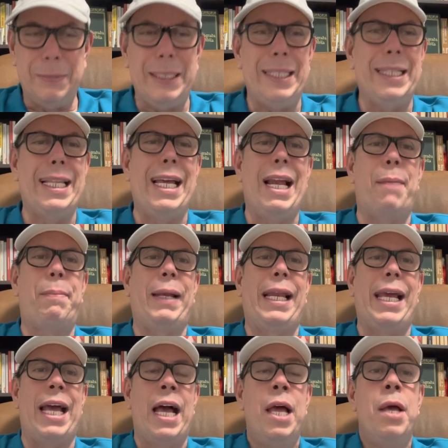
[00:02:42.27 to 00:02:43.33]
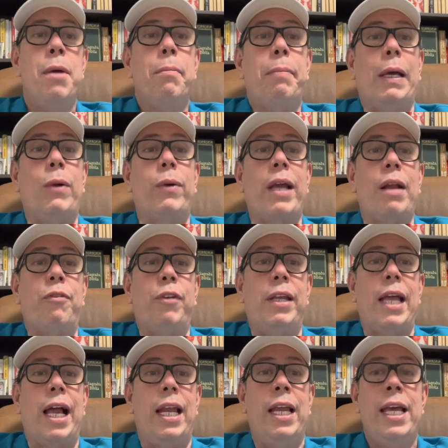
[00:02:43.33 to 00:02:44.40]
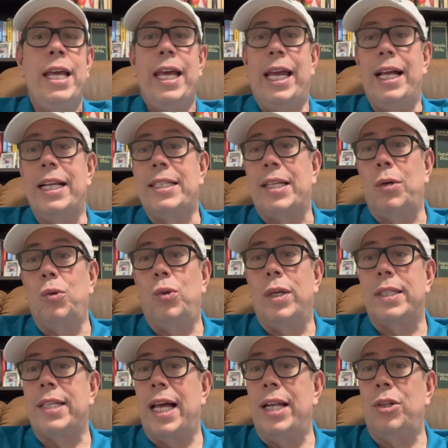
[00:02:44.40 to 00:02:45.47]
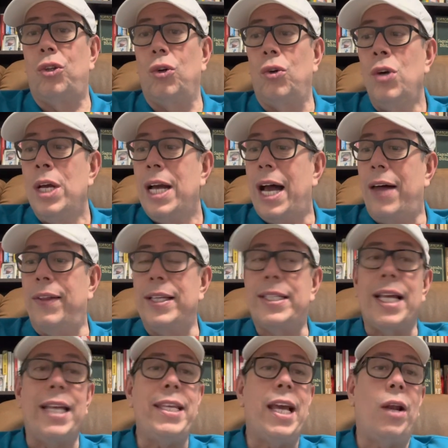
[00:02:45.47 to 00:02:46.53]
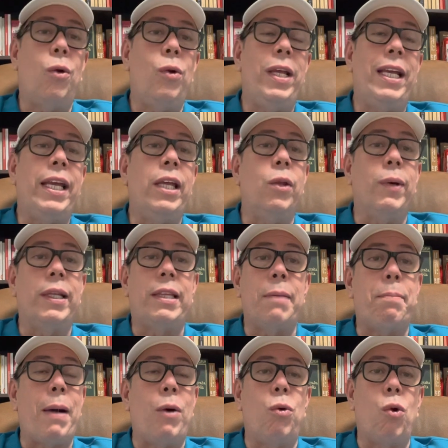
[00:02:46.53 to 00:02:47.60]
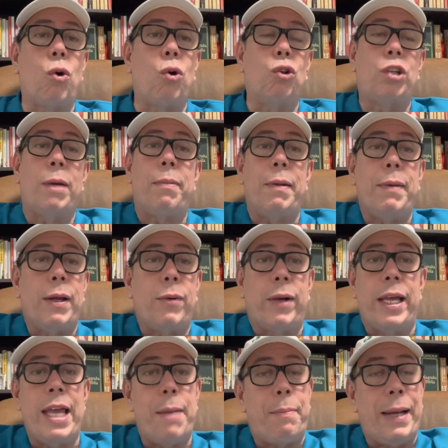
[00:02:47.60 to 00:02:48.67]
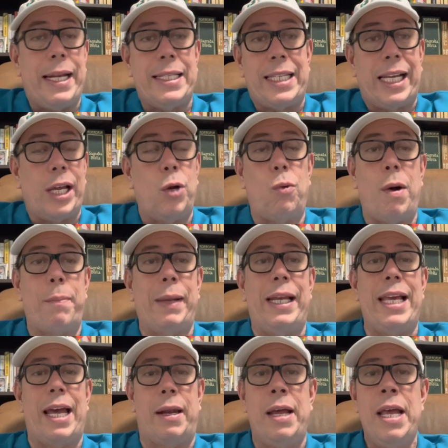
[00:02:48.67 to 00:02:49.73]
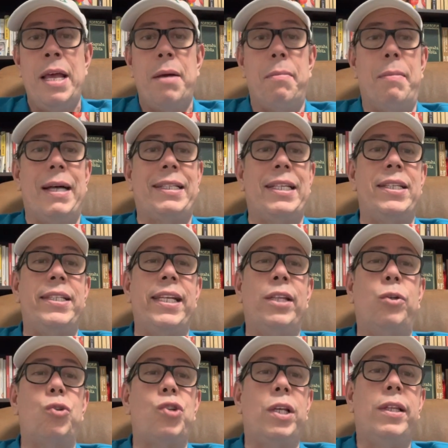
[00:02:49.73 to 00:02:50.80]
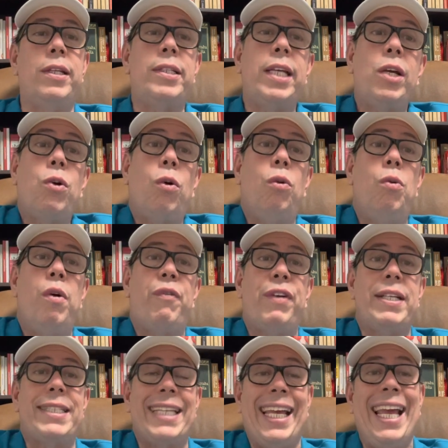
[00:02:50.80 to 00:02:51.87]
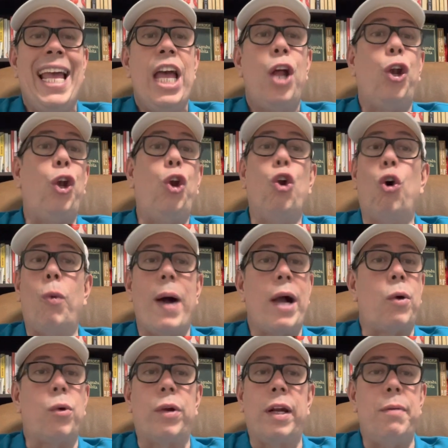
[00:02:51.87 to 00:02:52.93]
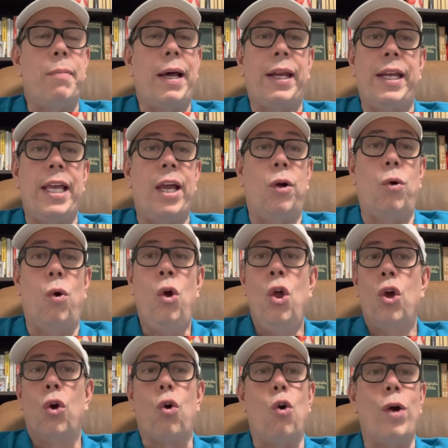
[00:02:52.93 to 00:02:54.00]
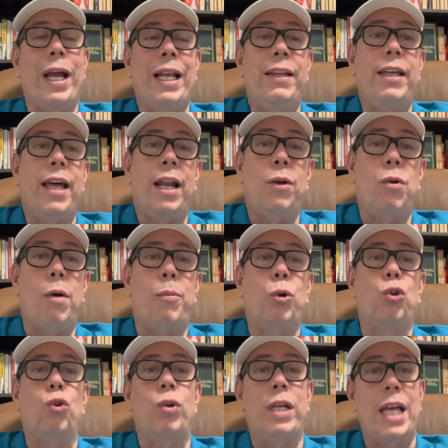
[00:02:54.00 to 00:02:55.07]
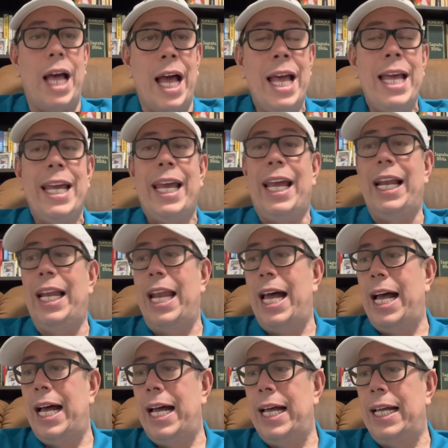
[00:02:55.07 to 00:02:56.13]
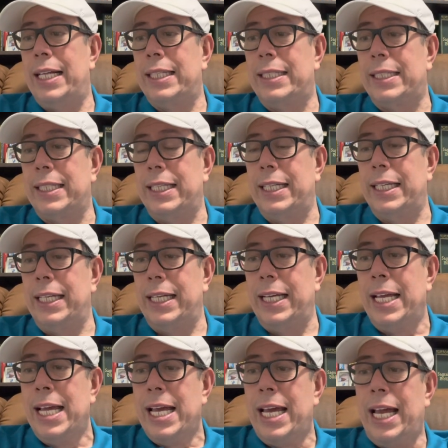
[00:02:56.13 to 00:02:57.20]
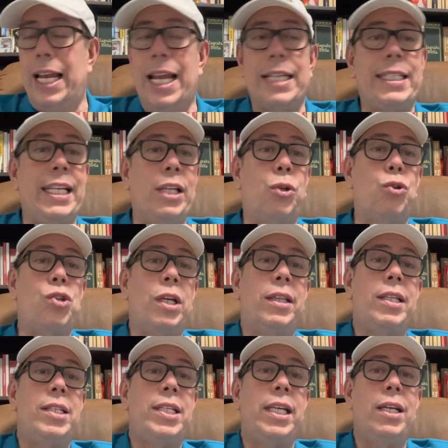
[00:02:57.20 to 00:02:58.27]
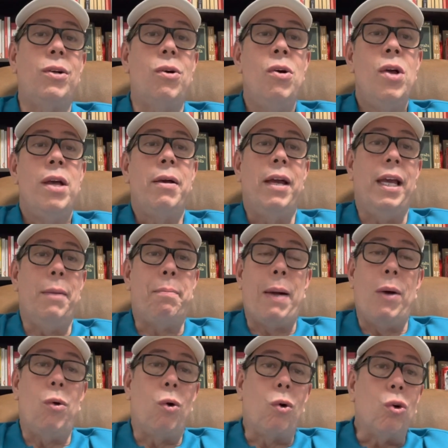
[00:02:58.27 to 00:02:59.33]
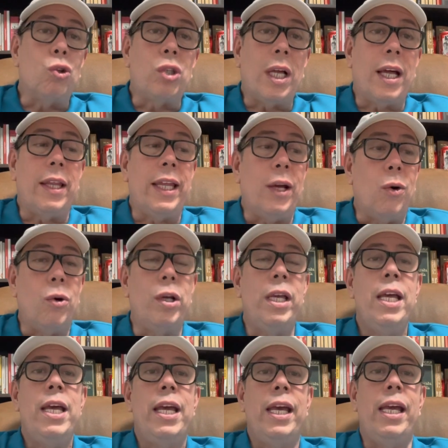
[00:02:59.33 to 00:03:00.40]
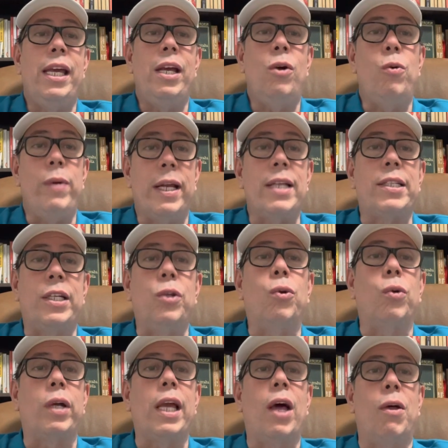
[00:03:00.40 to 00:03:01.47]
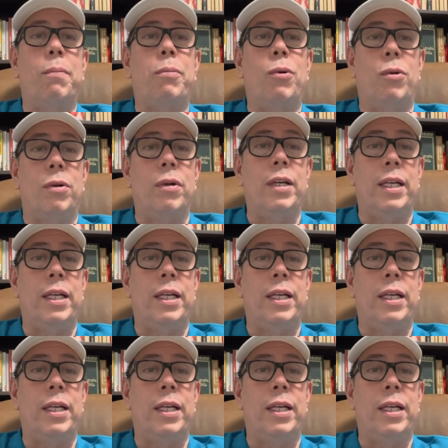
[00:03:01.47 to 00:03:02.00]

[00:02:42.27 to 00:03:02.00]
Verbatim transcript: de la pelea, pero que al final, en el segundo asalto, Avesaña lo liquidó. Este Paulo Costa, primero que ya parece que no va a pelear más en 185, el UFC no va a correr más riesgo con él de darle una oportunidad en las, eh, en las 185. Pablo eh, Paulo Costa de hoy eh, hubiera sido bloqueado por